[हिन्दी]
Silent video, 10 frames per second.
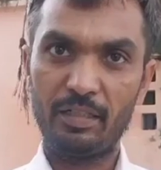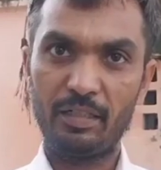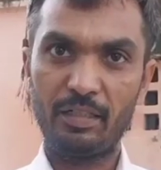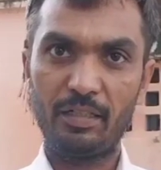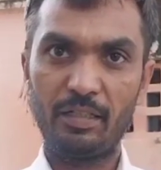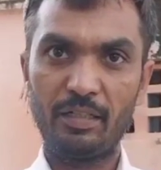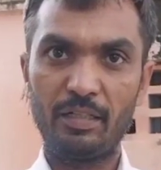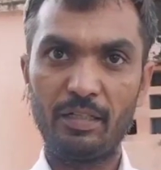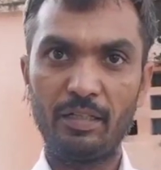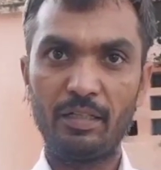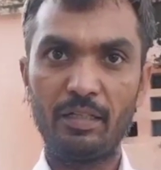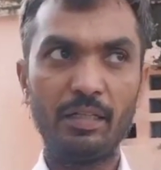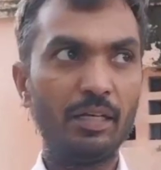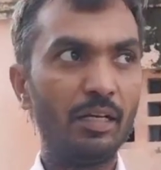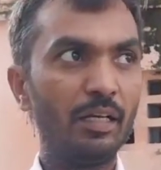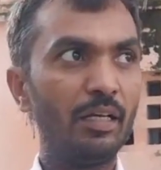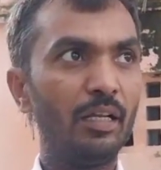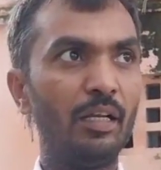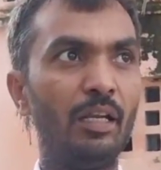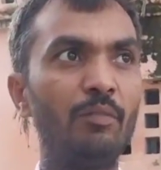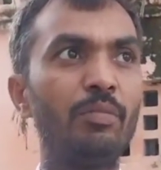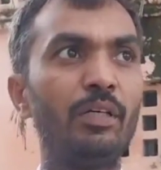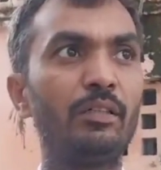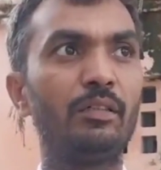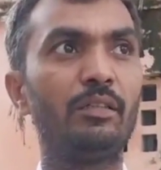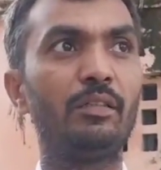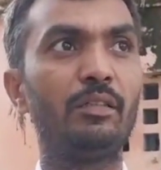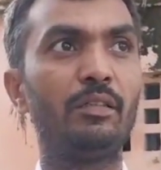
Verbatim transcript: संख्या में लोग आते हैं दर्शन लगभग